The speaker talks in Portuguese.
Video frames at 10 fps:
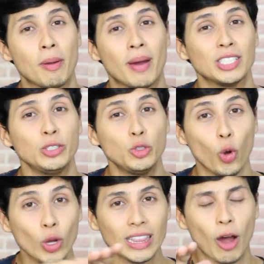uma imagem
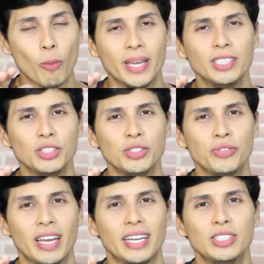totalmente
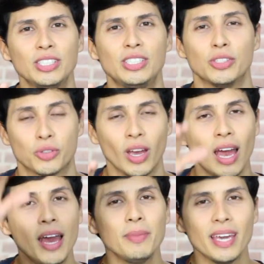diferente disso.
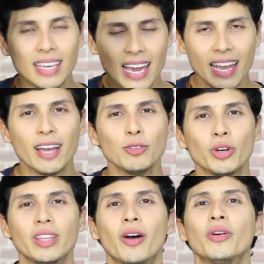Porque querendo
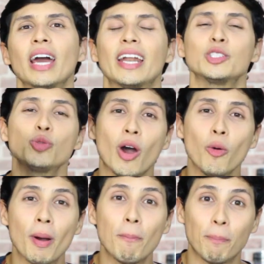ou não, cara, a sua
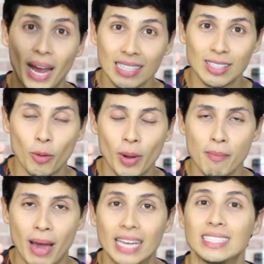roupa passa uma
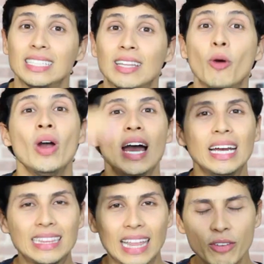imagem. Então,
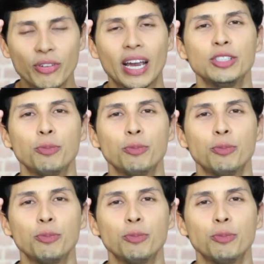tem que ficar